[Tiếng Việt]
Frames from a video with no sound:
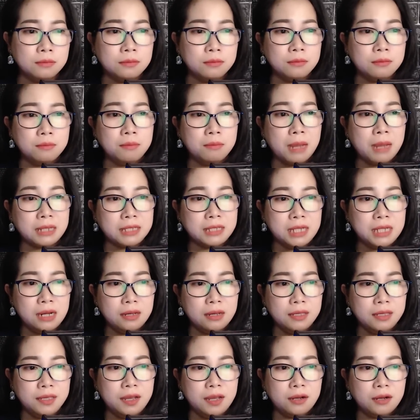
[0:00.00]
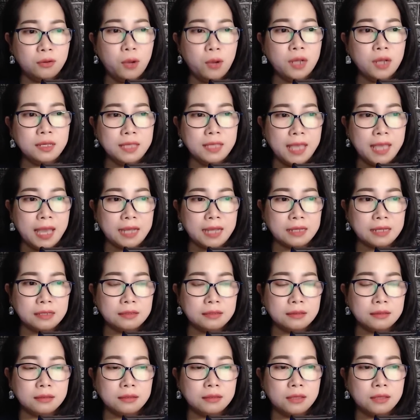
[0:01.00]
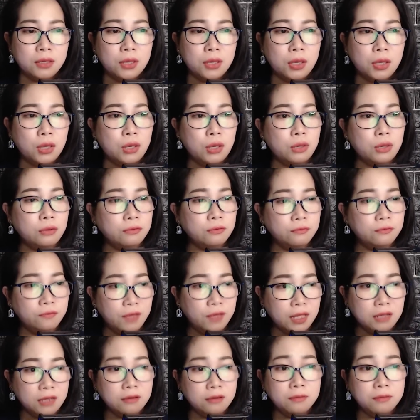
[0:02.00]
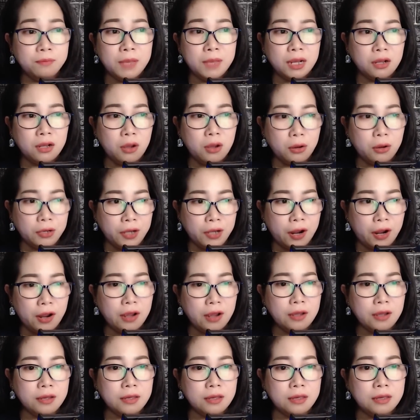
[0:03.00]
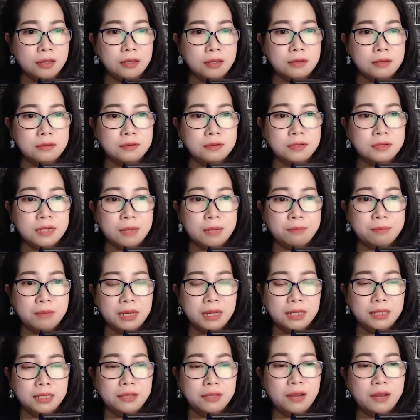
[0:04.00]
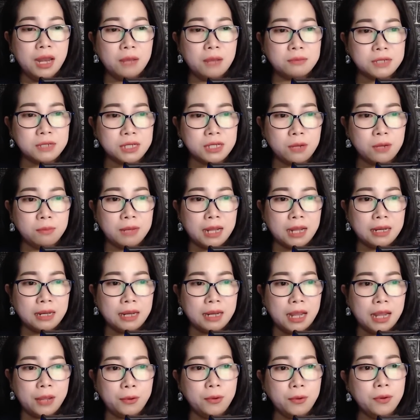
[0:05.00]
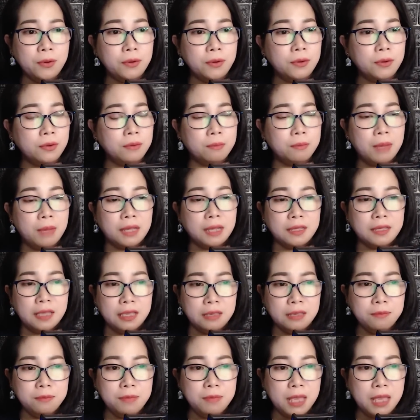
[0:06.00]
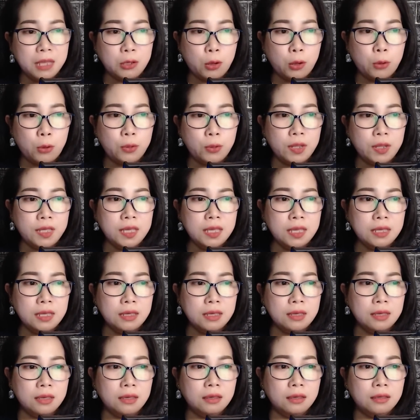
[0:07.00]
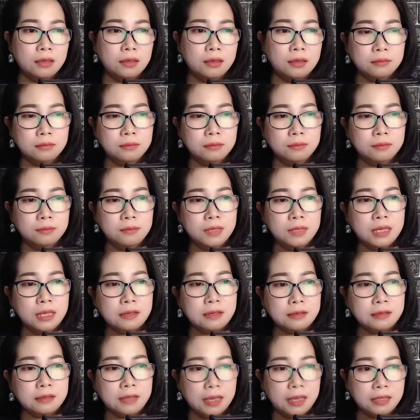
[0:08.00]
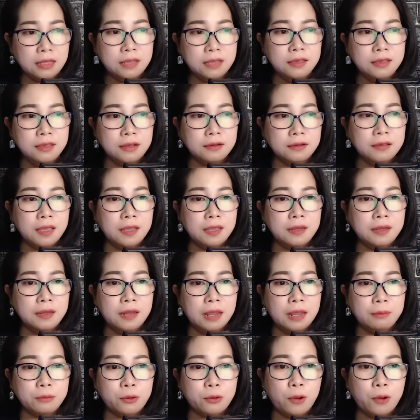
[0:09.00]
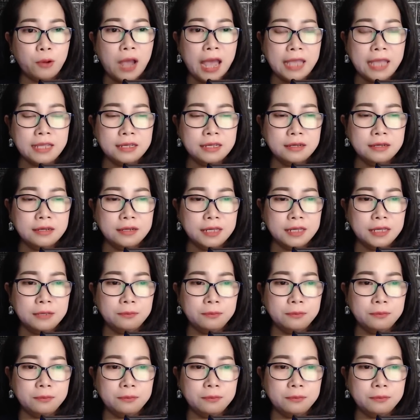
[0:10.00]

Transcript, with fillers: Mặt trời dần khuất dạng. Viễn vẫn ngồi đó, trầm mình dưới lòng sông lạnh lẽo mà nghĩ về cô Lý, nghĩ tới những kỷ niệm của hai người.